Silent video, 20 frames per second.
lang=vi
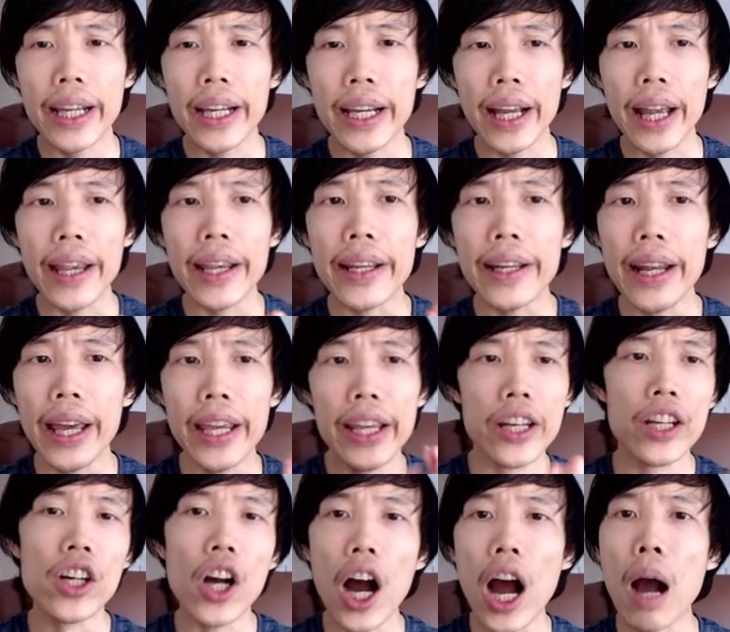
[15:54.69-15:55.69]
cái này
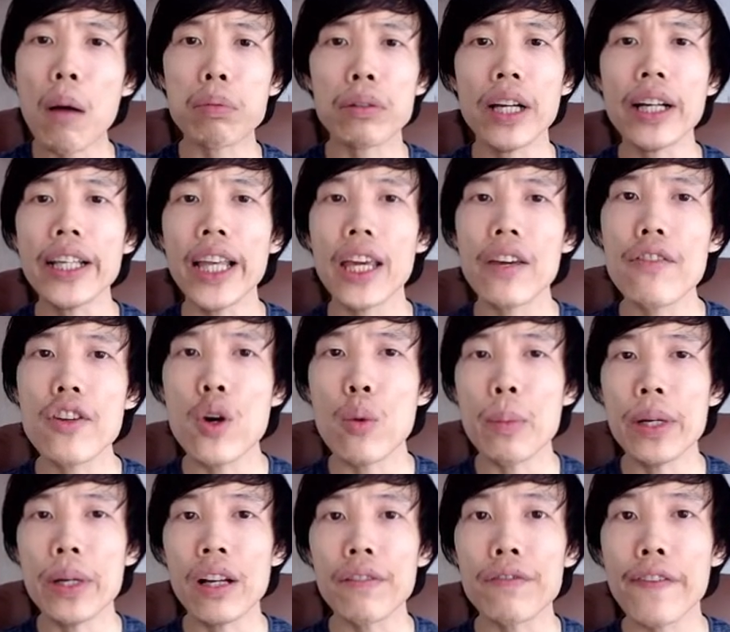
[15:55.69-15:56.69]
nó có học những gì ví dụ
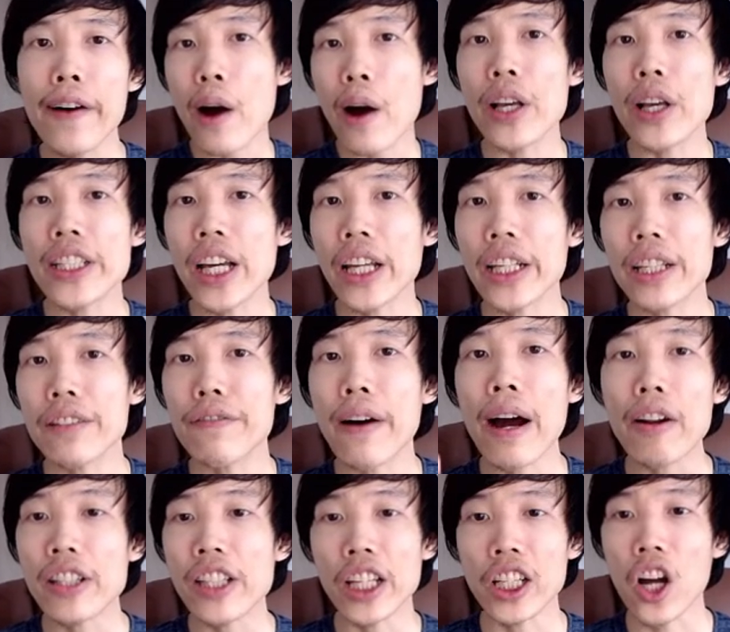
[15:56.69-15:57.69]
mình nói foundation đi
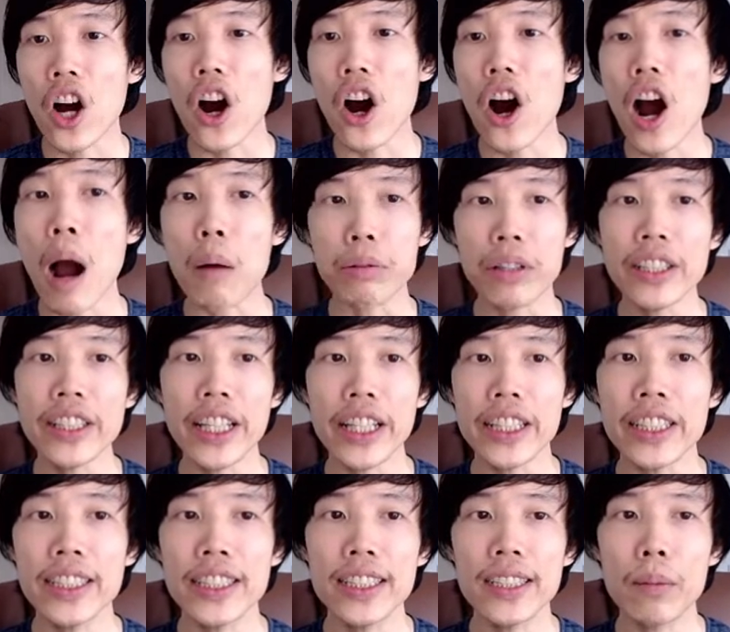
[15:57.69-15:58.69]
foundation có học những
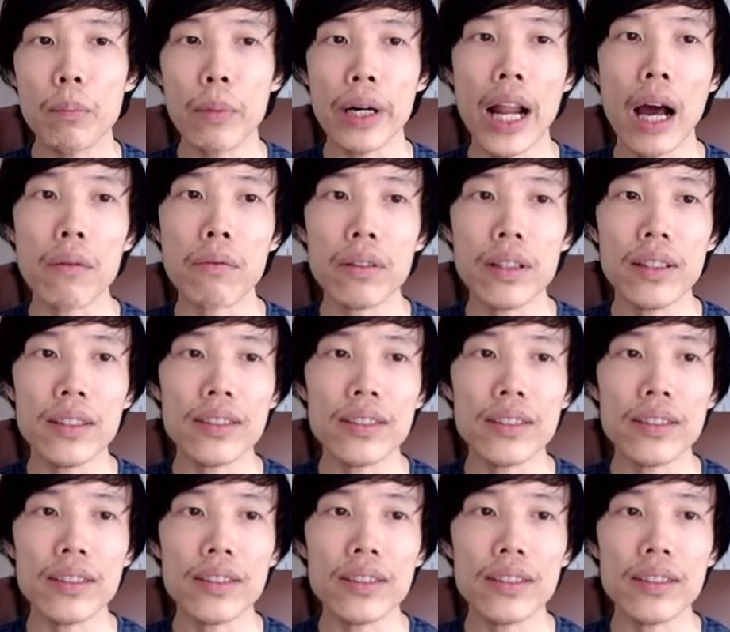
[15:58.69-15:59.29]
gì mình học